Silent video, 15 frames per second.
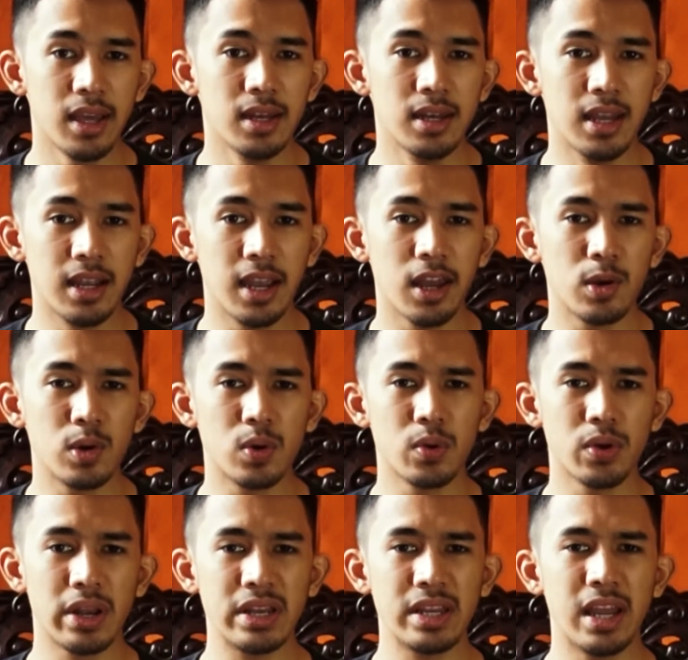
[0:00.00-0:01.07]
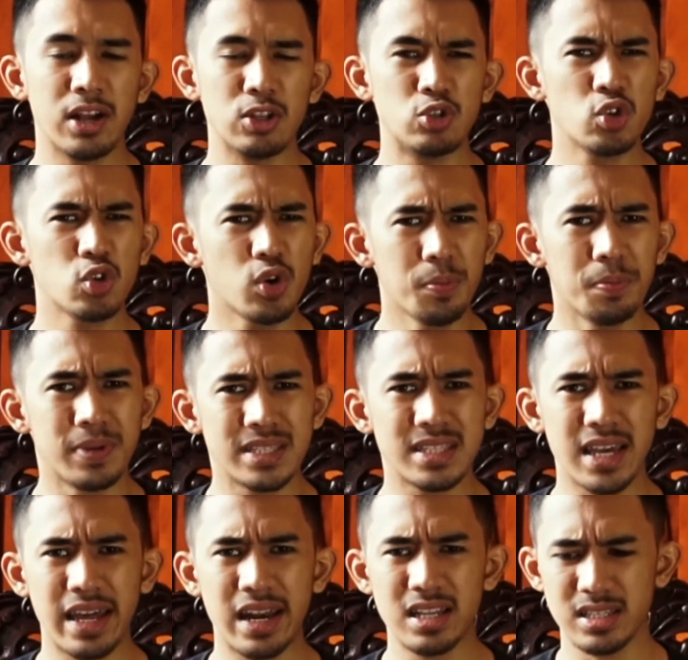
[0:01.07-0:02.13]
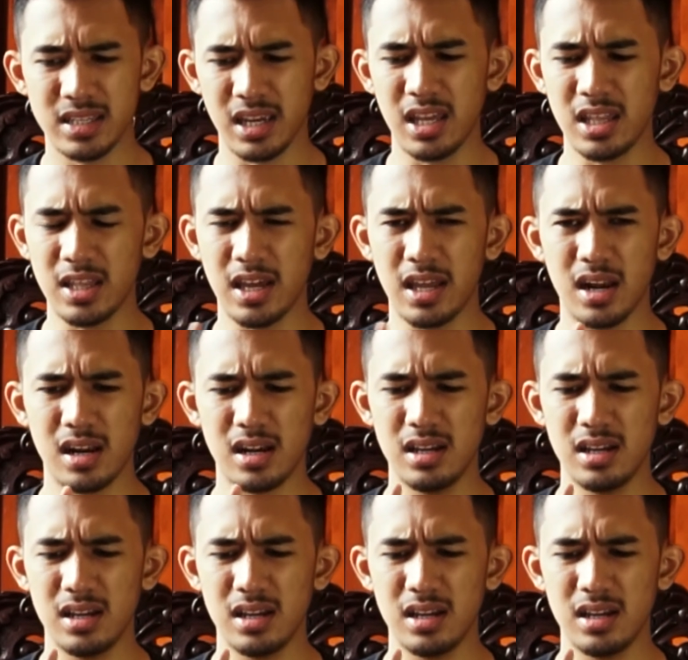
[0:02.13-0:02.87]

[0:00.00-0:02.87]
dengan ukuran yang cukup besar sekitar